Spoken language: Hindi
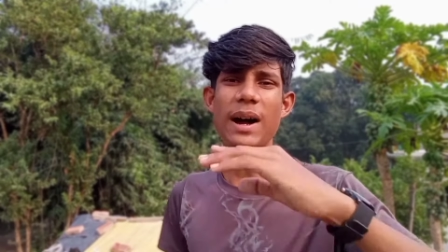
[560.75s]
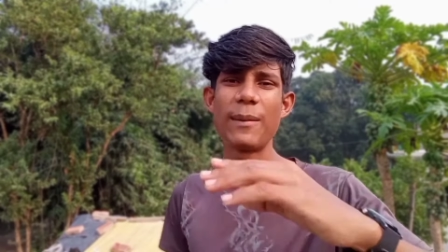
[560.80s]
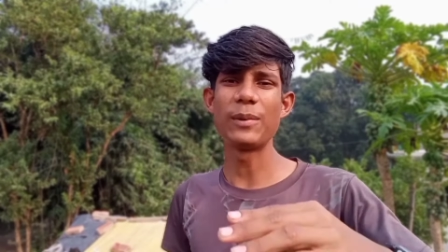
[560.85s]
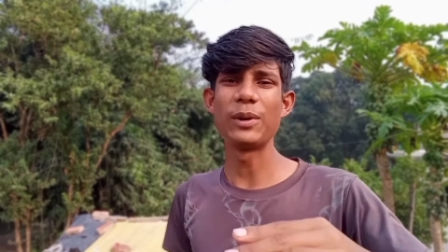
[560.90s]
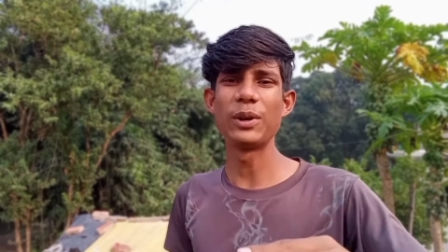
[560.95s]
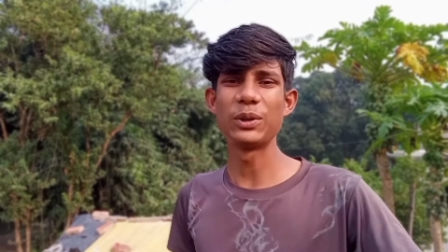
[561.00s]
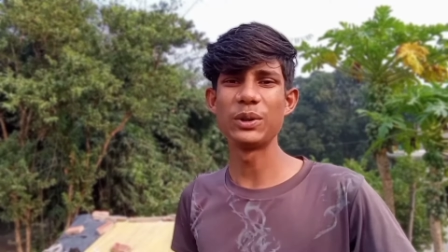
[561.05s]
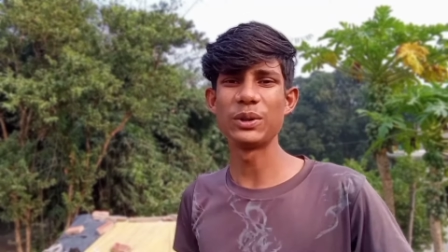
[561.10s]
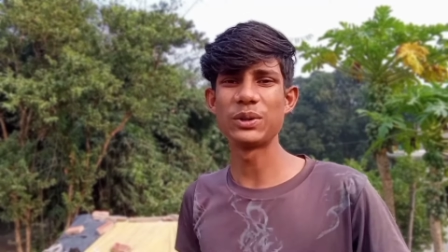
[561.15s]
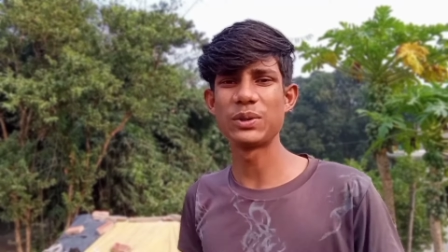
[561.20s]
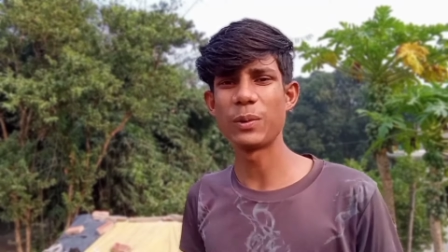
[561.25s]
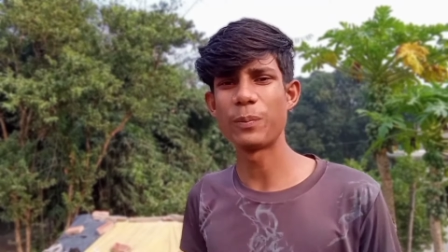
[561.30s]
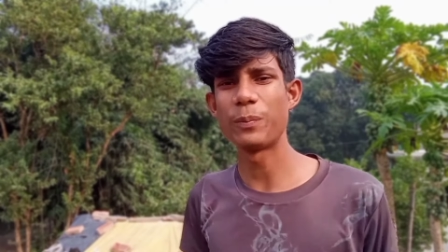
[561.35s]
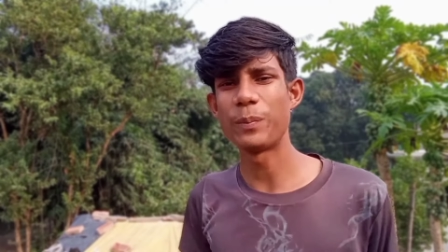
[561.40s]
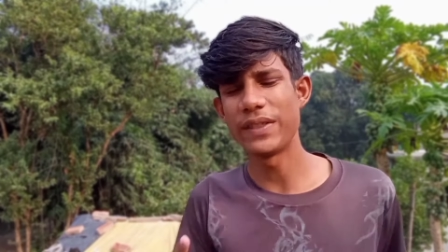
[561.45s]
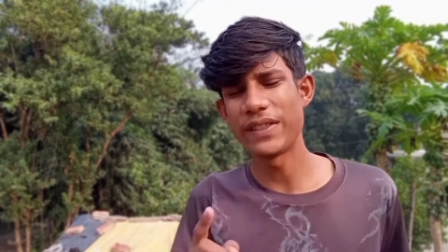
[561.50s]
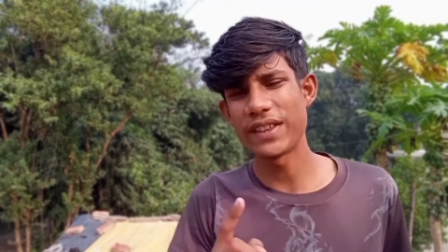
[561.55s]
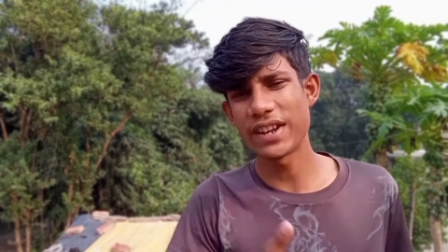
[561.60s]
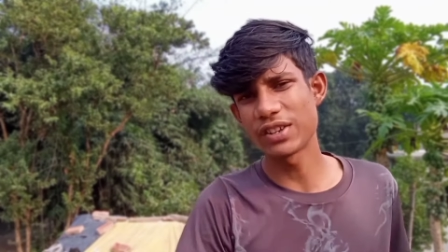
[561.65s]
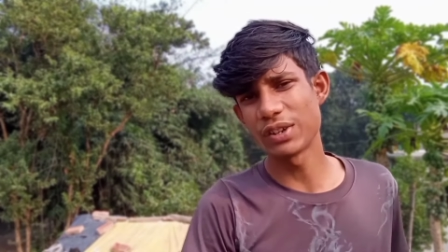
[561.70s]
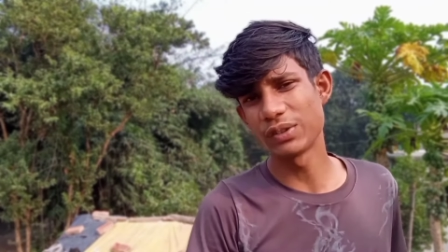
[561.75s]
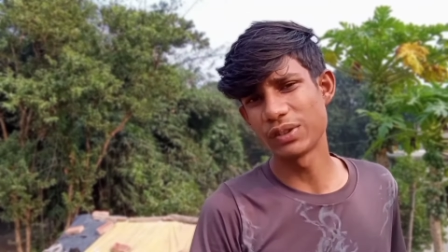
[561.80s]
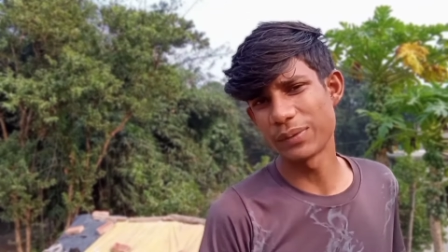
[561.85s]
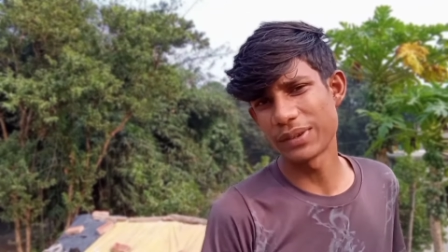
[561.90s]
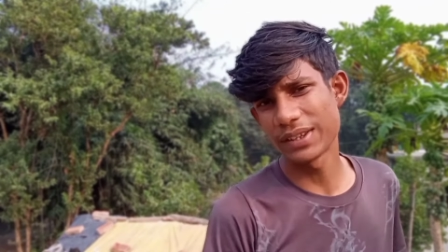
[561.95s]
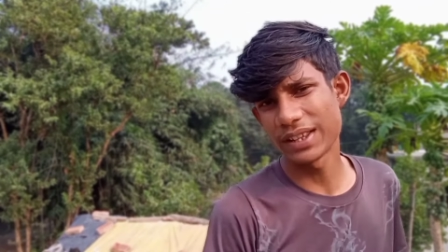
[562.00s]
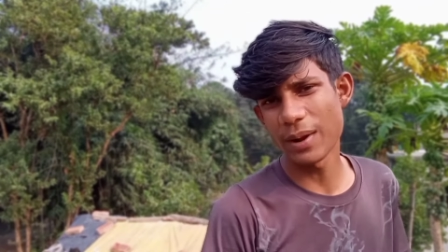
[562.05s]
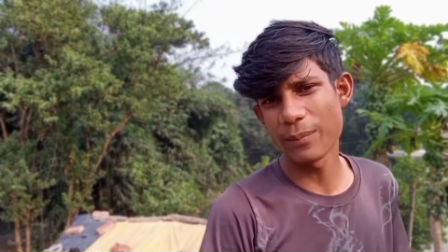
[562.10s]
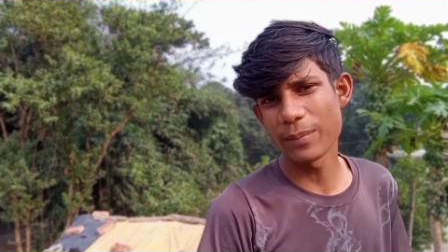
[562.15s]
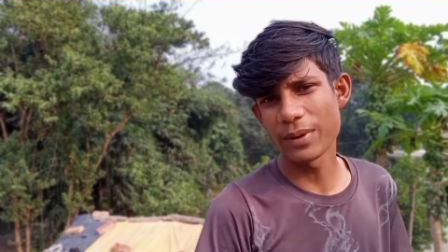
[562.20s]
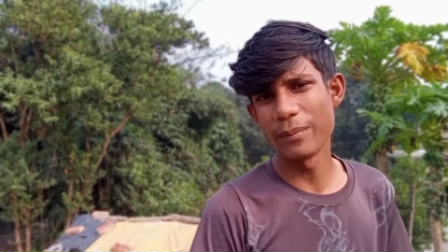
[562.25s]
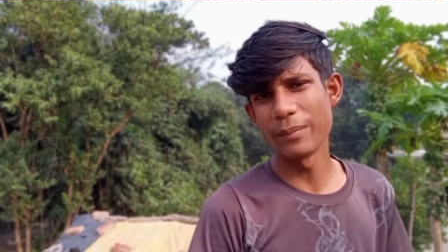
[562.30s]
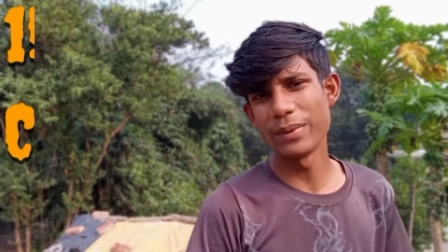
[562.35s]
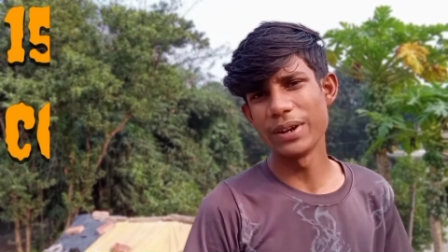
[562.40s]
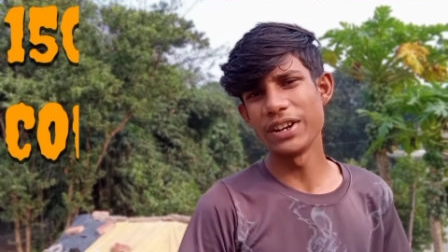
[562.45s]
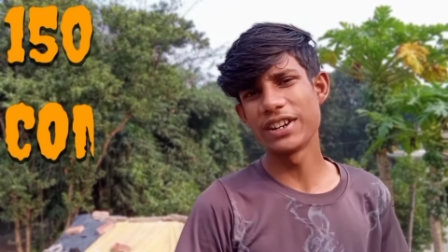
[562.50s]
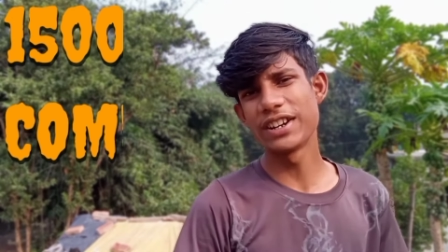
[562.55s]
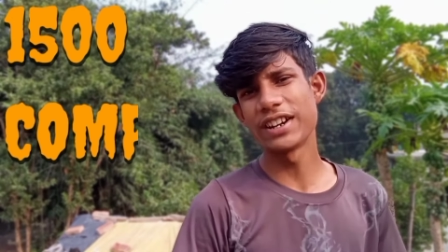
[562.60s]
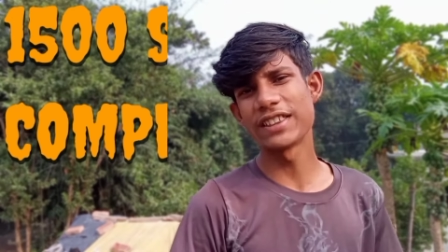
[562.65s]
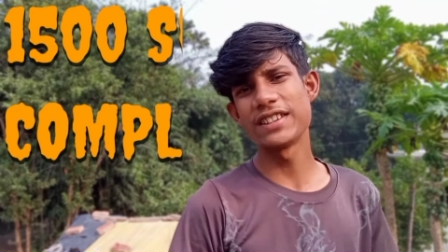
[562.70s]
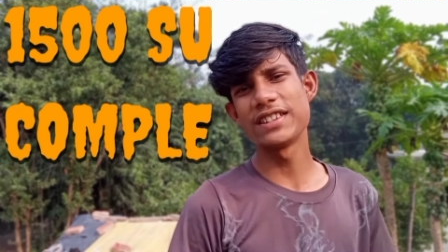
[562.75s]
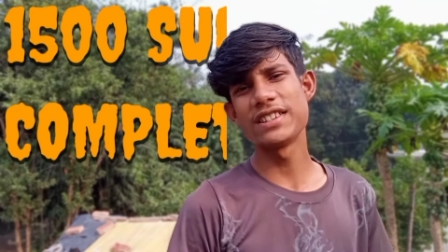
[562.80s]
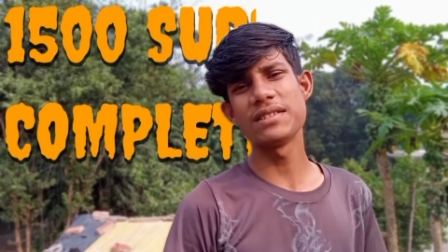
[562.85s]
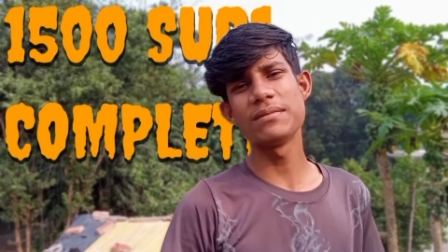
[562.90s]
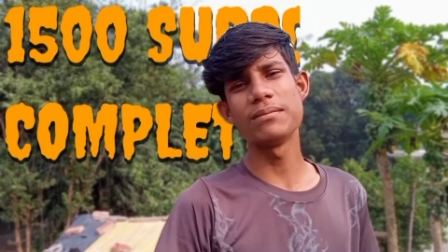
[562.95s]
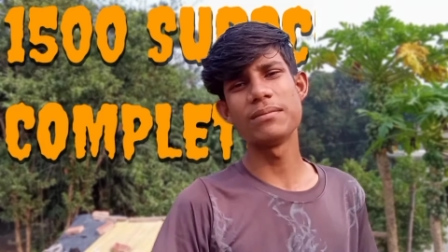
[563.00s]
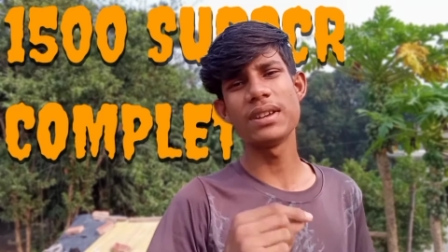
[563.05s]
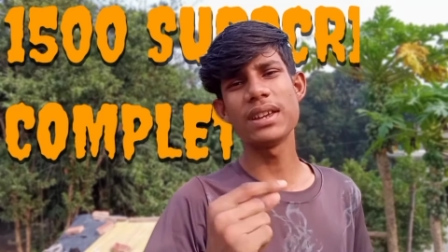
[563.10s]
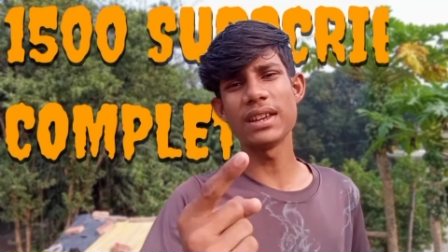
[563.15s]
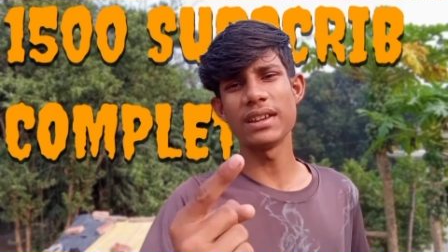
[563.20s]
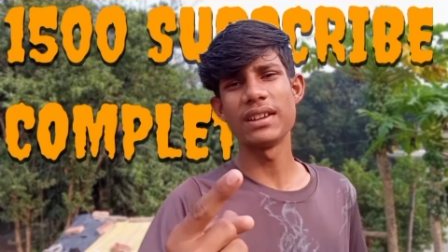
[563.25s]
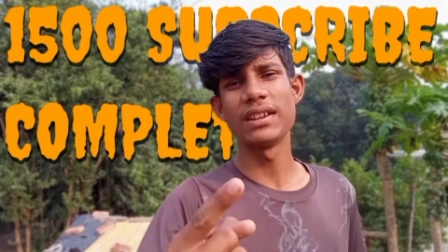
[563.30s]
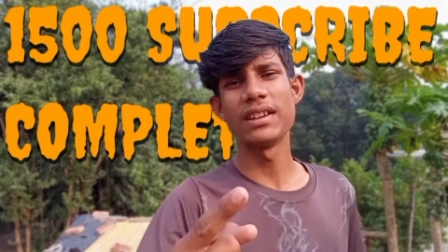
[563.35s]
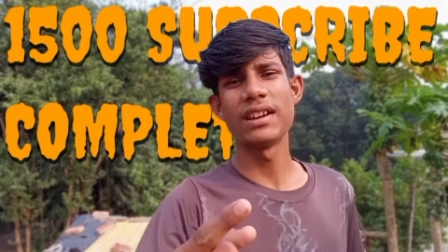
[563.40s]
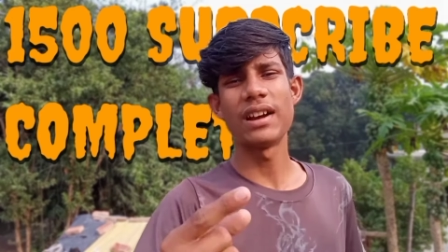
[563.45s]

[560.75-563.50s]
आप लोग दोस्तों पंद्रह सौ सब्सक्राइब कंप्लीट कर दीजिए मैं